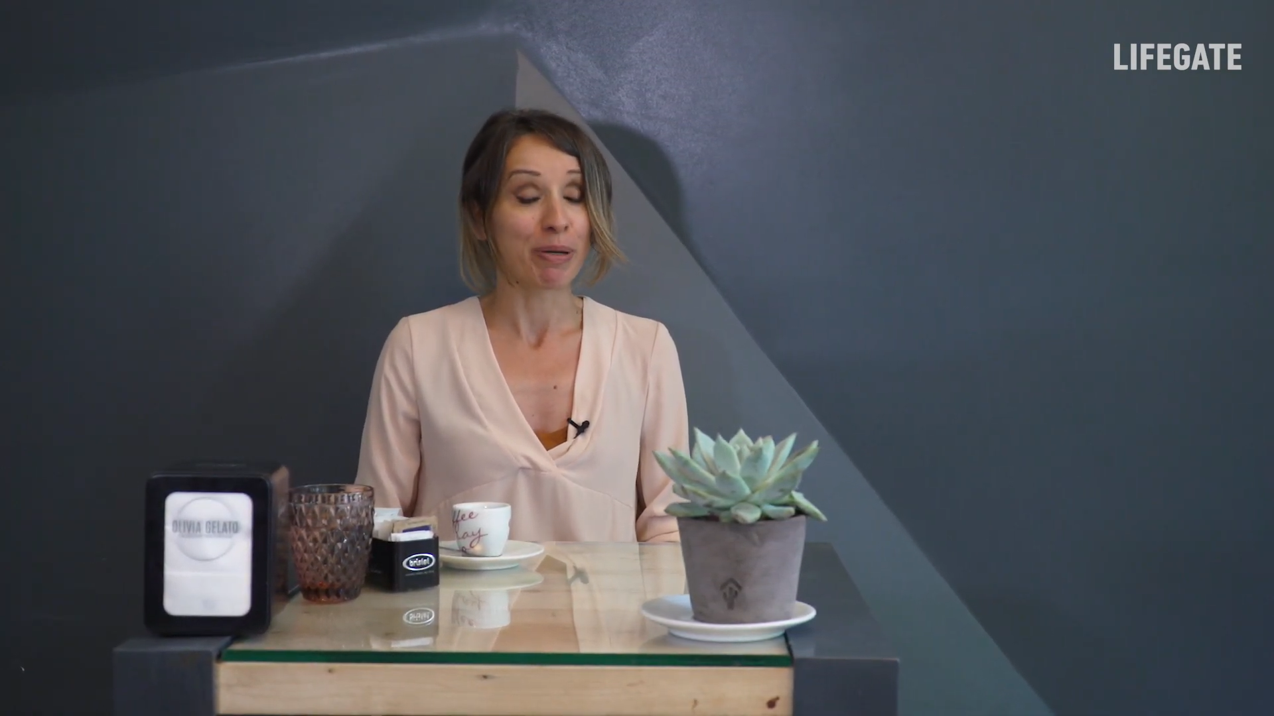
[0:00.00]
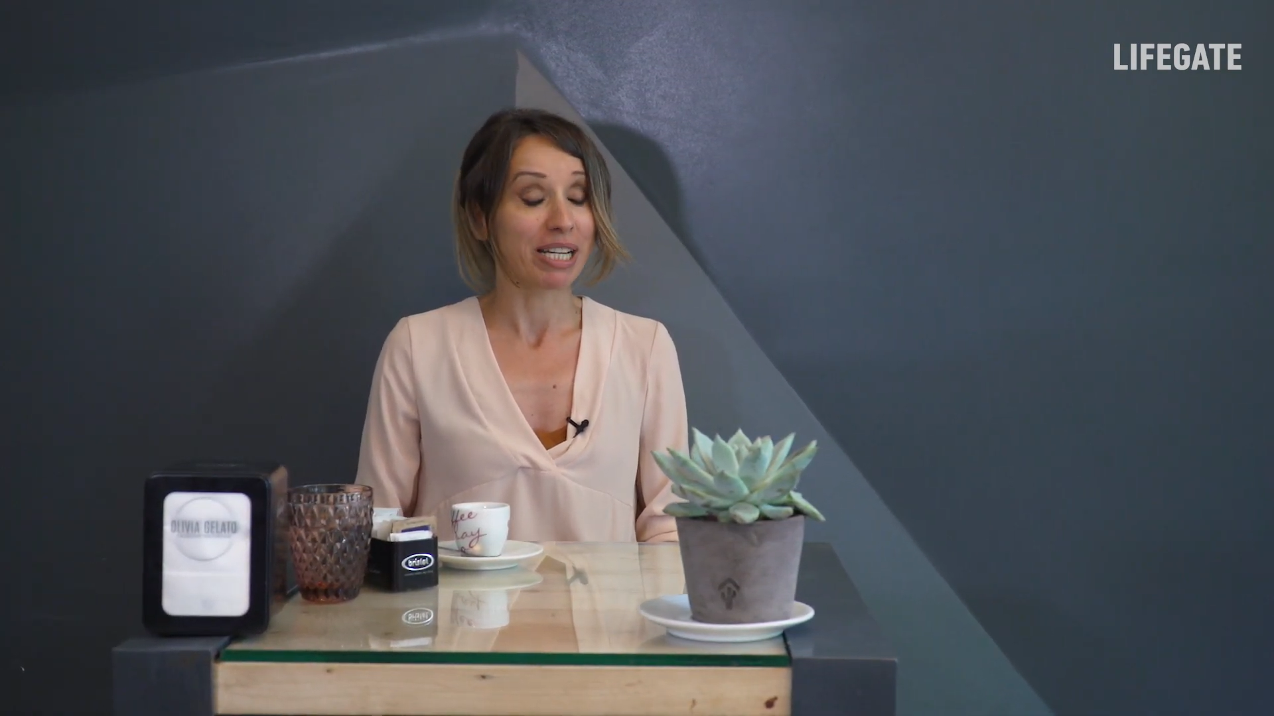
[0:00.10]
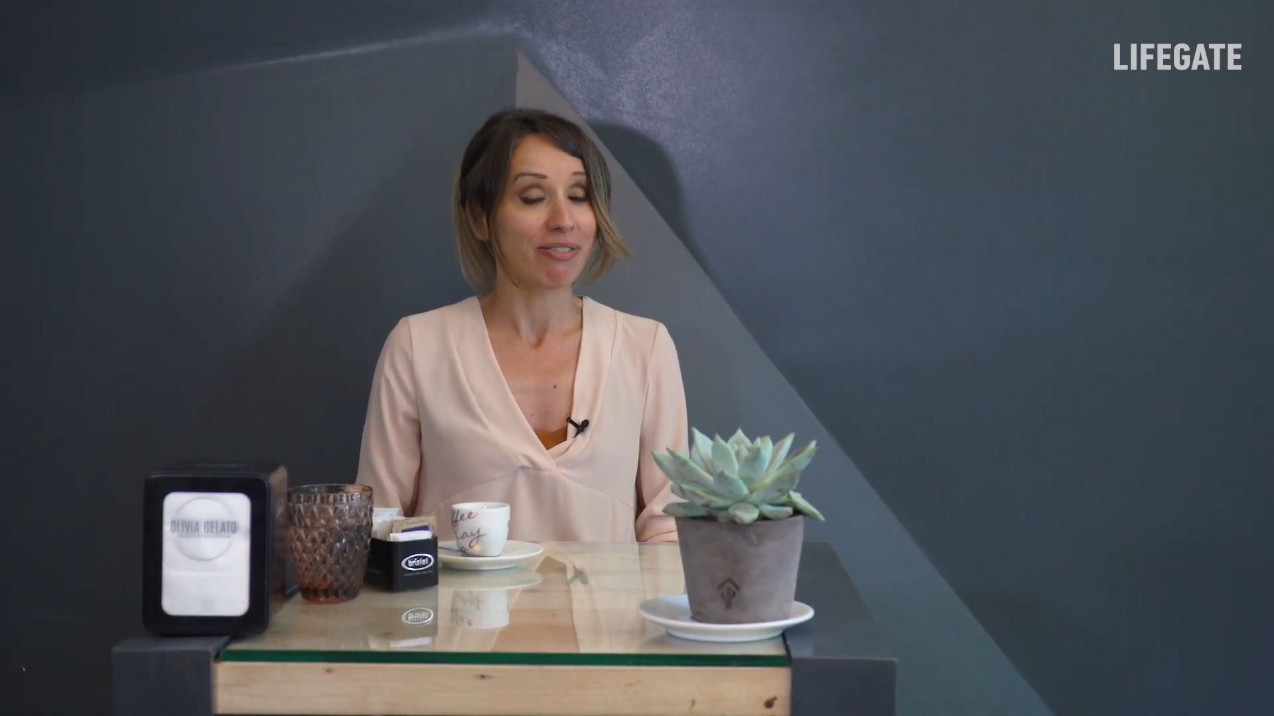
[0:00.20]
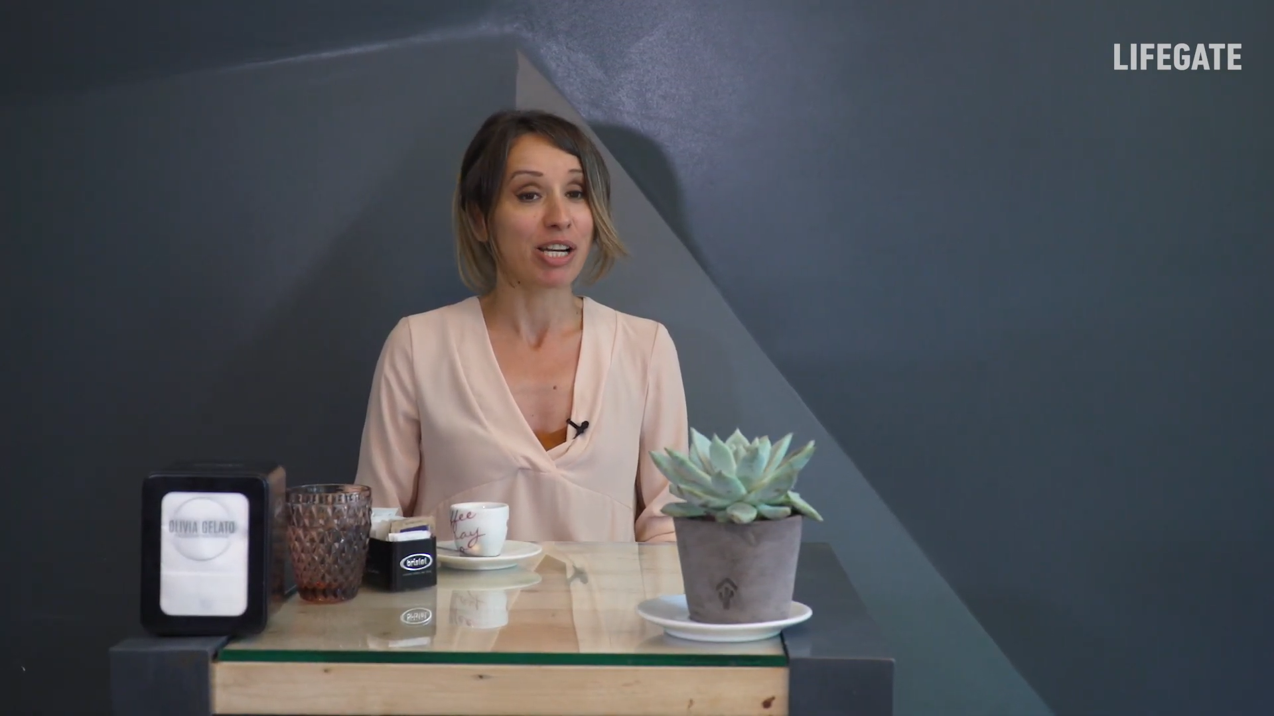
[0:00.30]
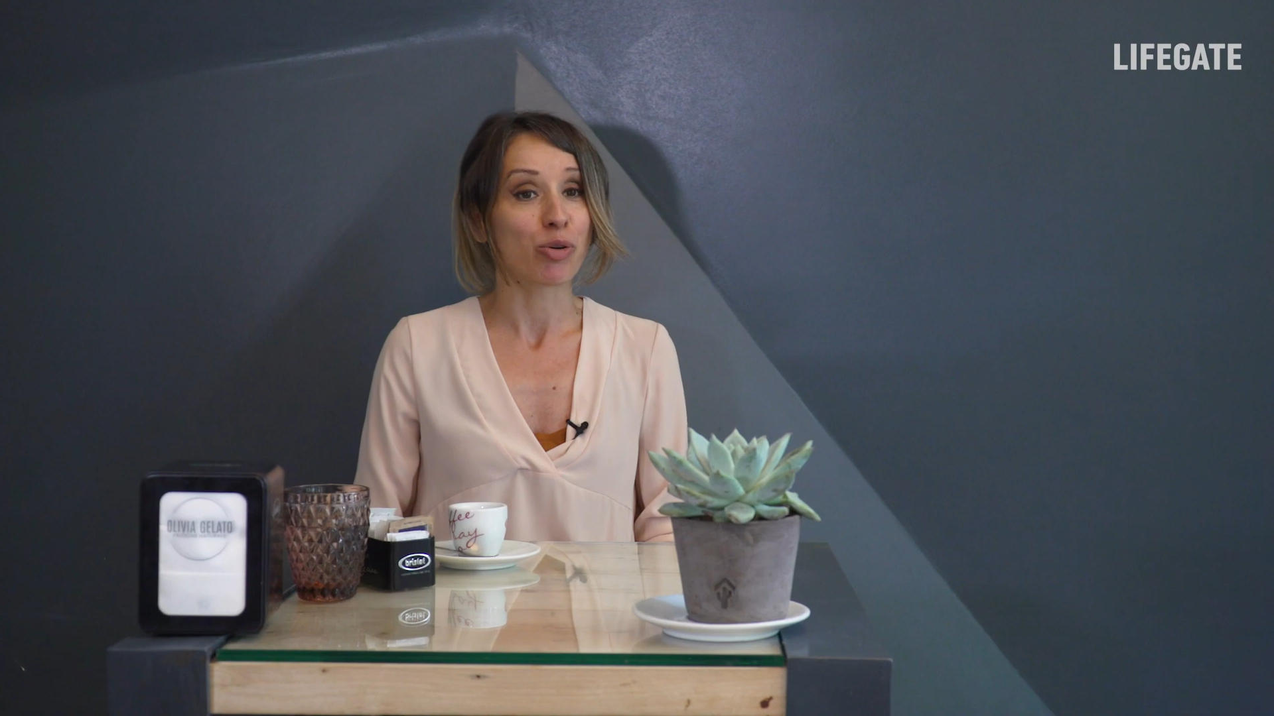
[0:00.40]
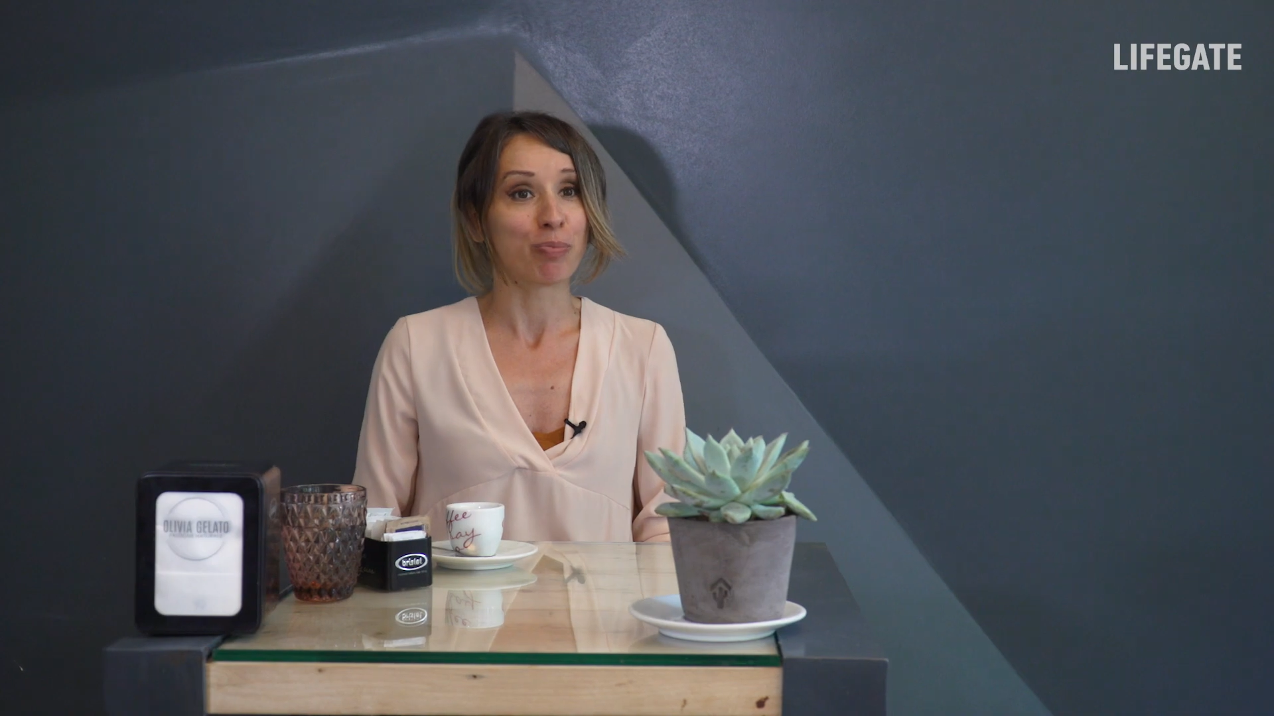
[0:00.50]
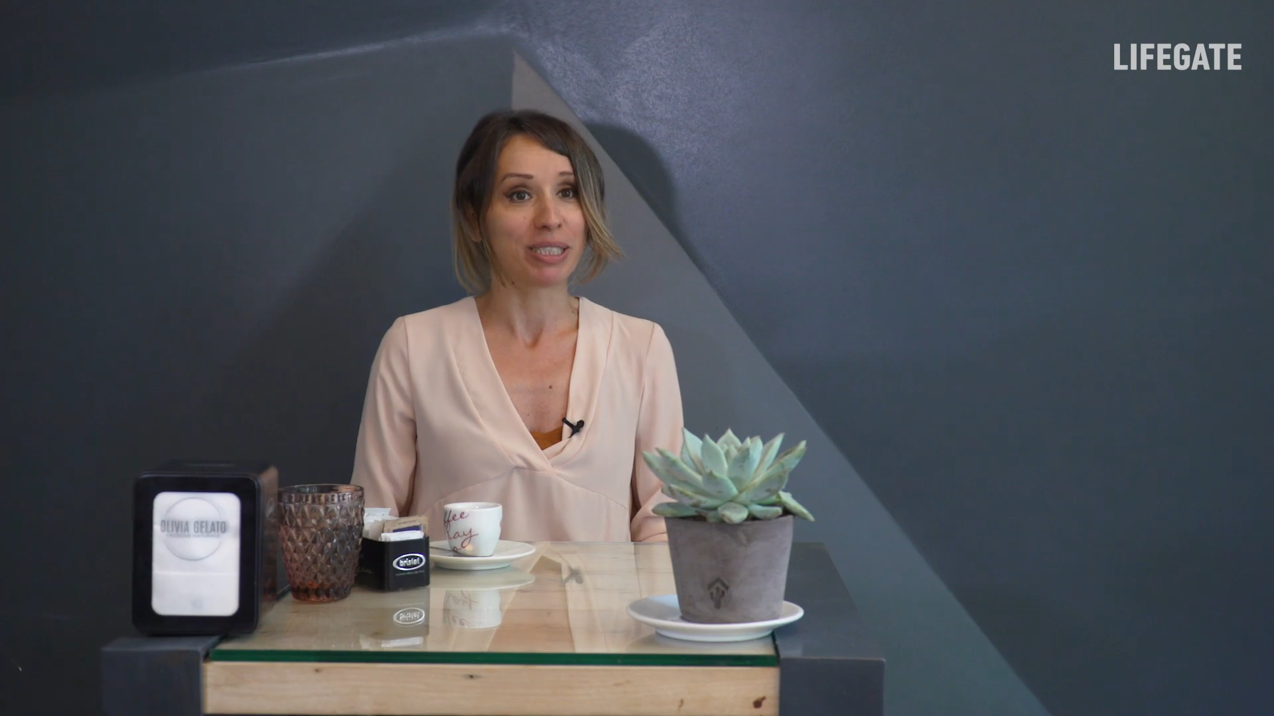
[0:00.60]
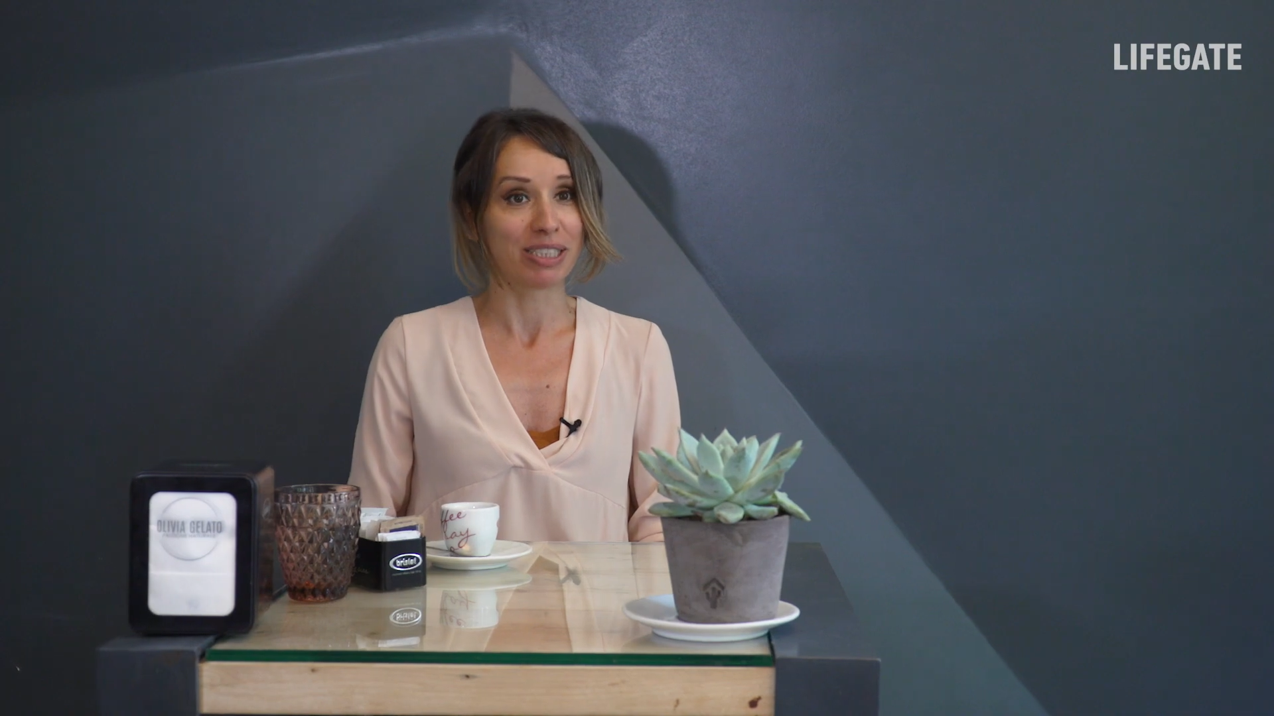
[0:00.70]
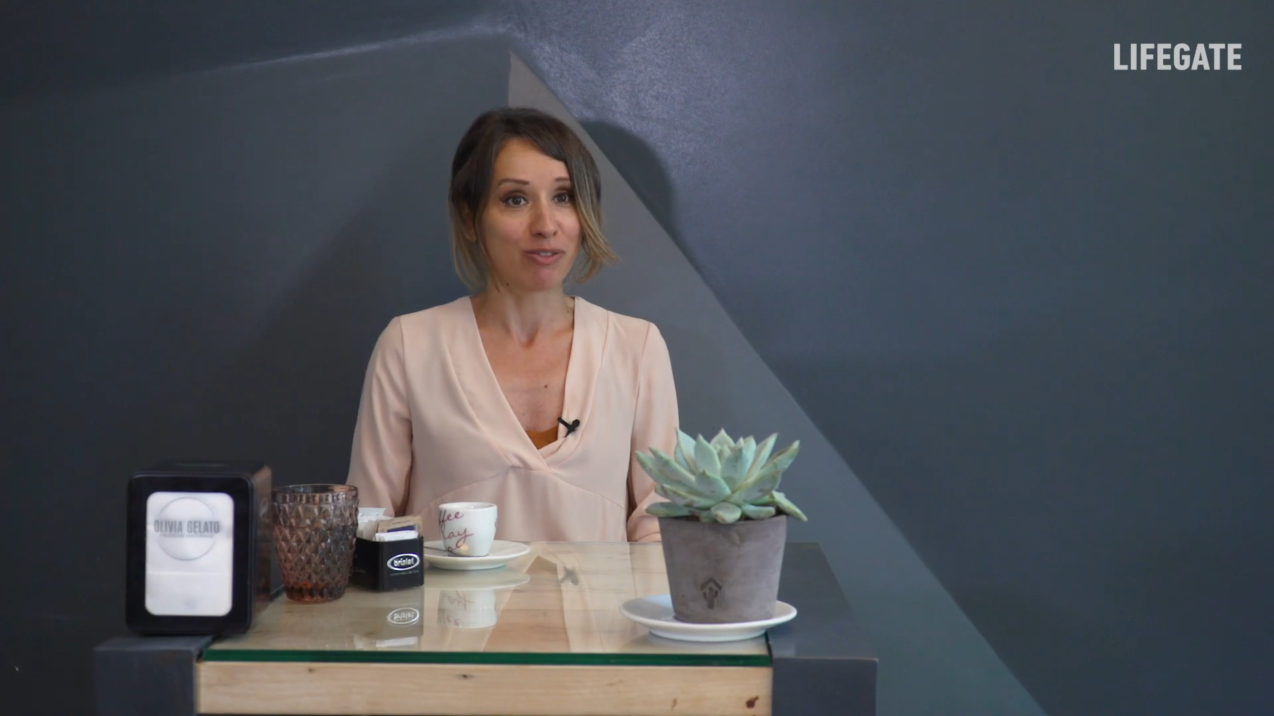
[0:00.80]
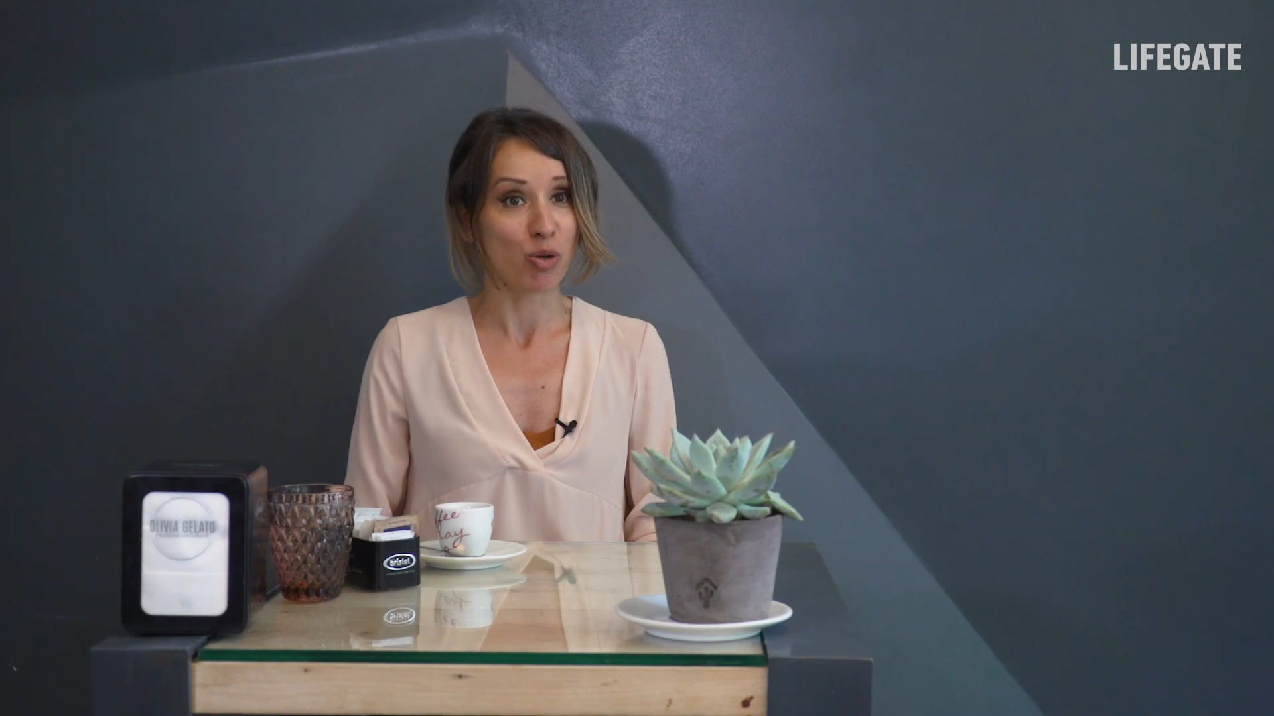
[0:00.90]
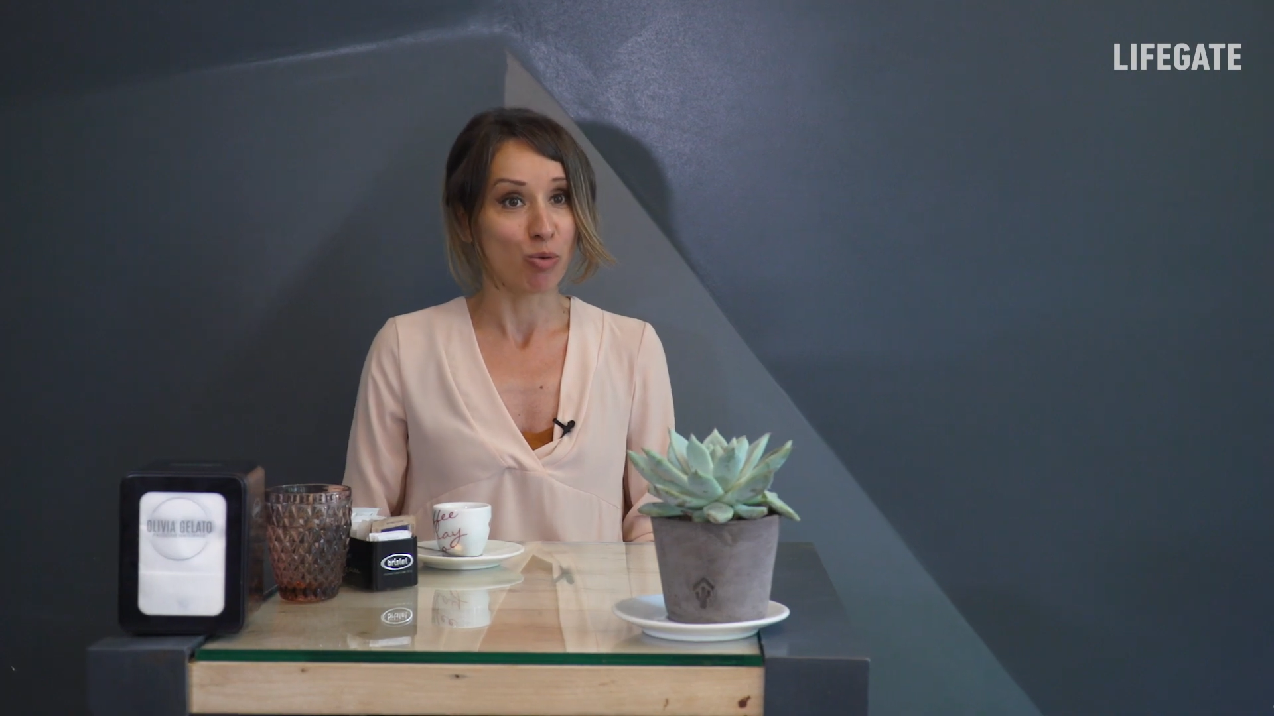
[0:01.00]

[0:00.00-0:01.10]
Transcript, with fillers: per arrivare a un obiettivo